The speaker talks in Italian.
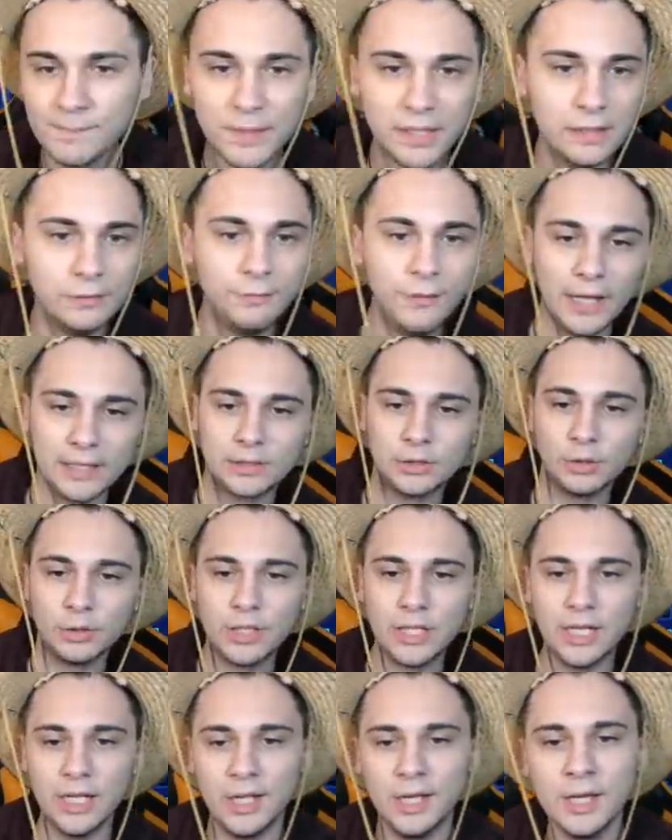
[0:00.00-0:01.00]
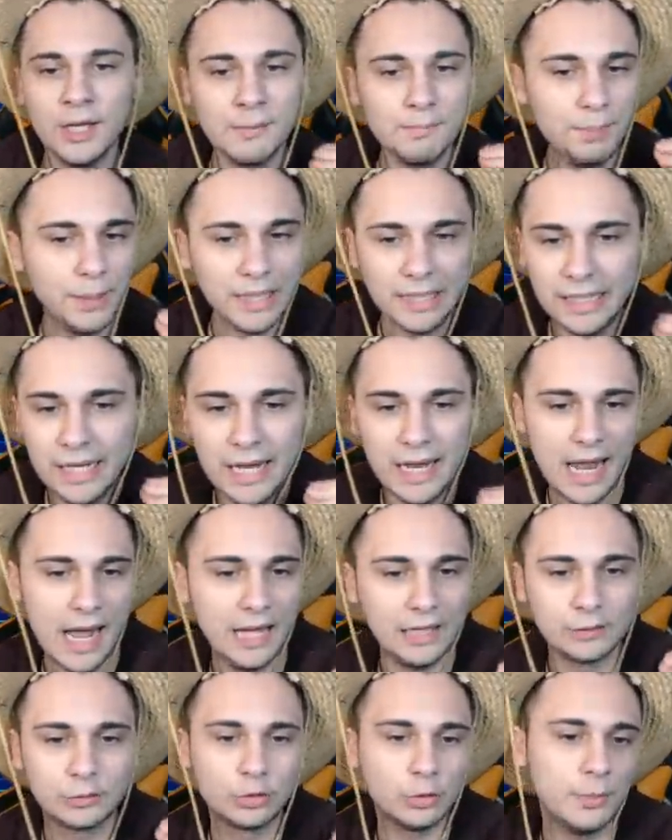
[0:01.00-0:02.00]
Il fatto che perché
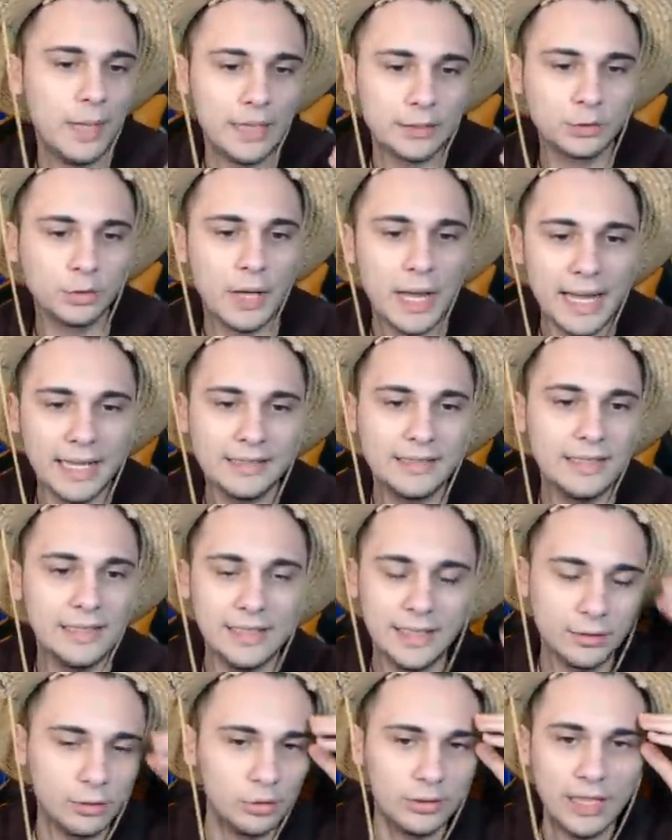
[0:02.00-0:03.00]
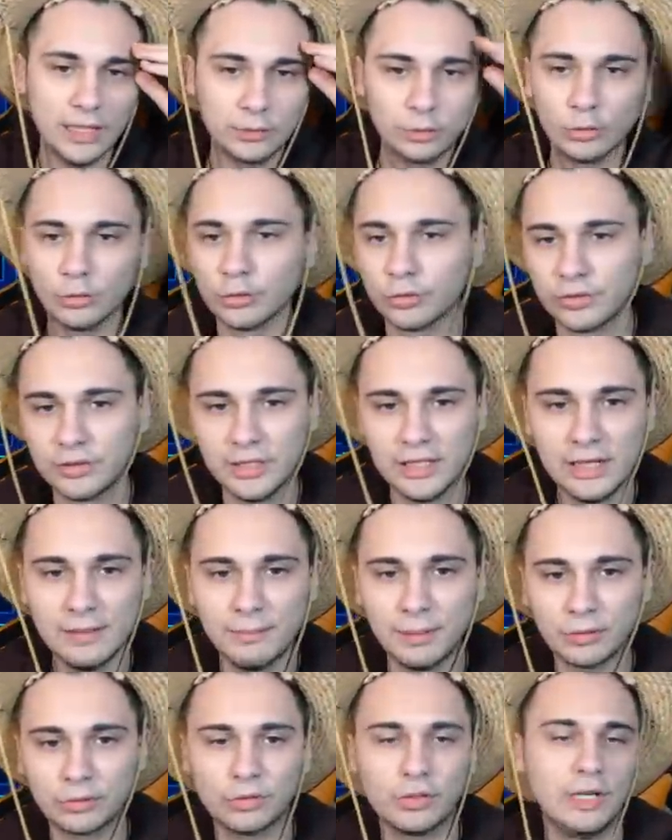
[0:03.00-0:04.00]
al Tomato Head gli hanno dato lo stile
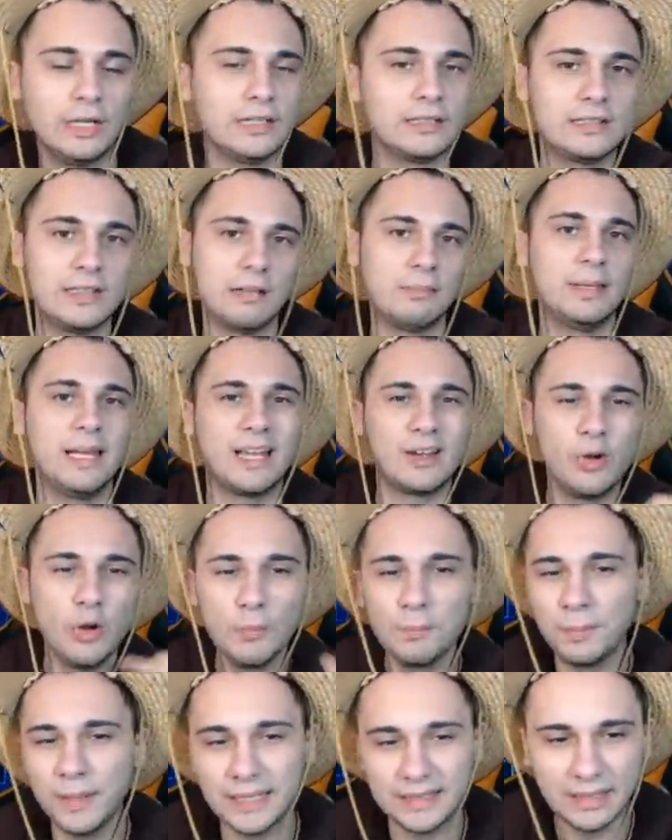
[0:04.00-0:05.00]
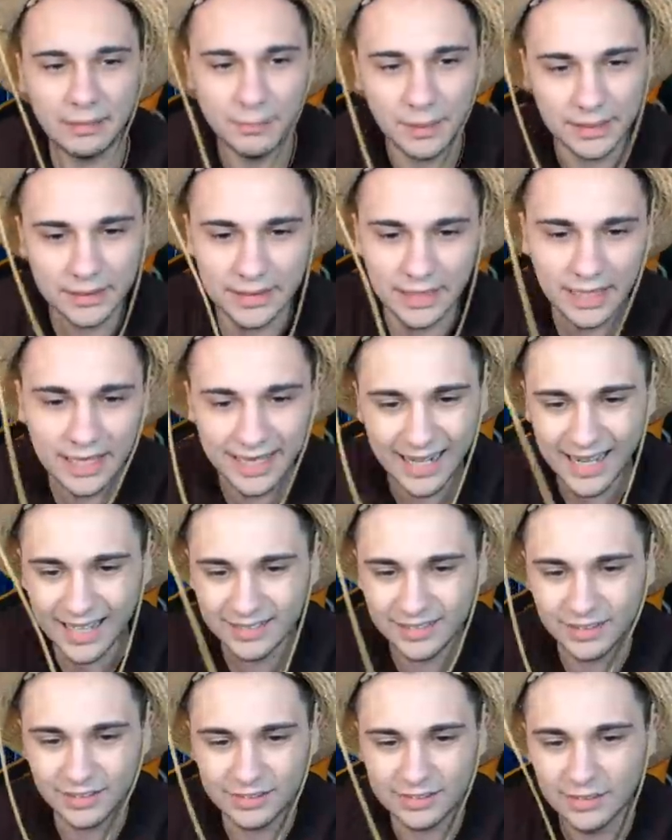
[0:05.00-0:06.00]
personalizzabile completamente
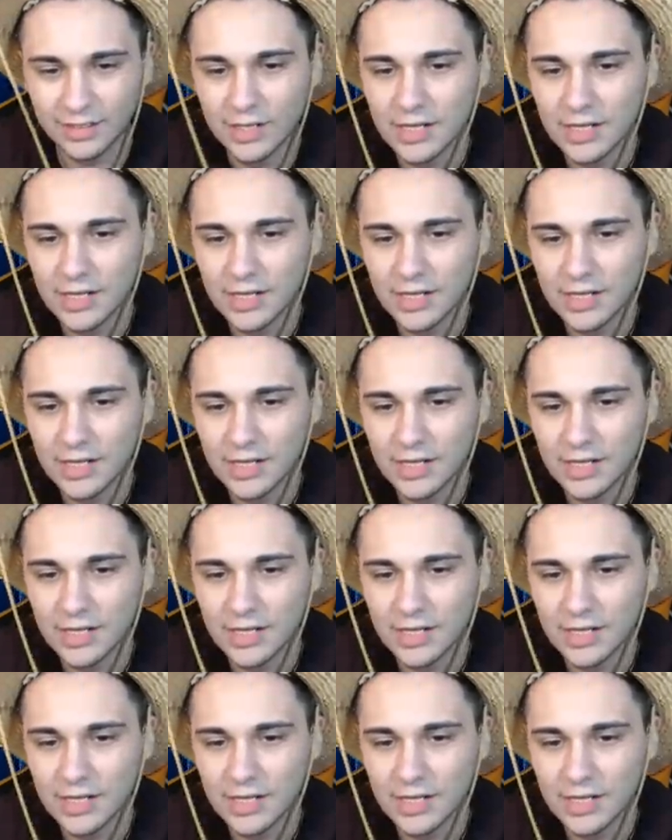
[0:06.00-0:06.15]
gratis,